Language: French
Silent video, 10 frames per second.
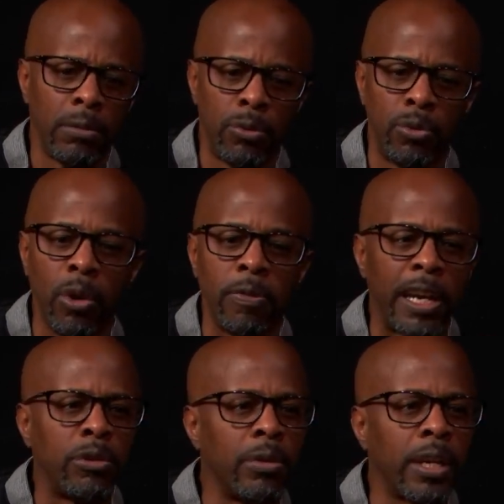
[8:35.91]

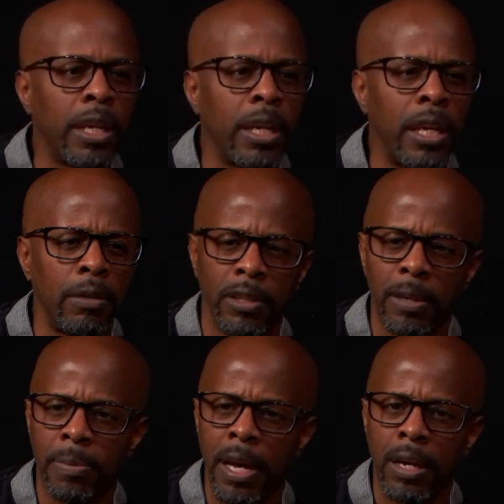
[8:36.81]
surfacturer, elle ne voulait
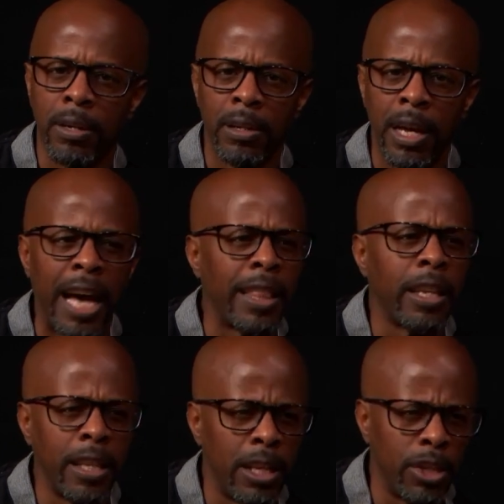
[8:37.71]
pas euh,
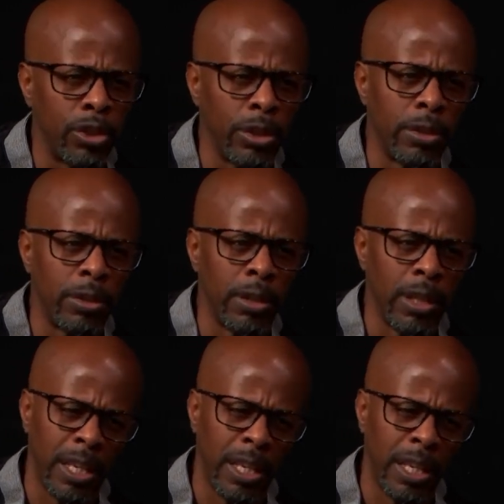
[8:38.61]
arnaquer les gens. Mm.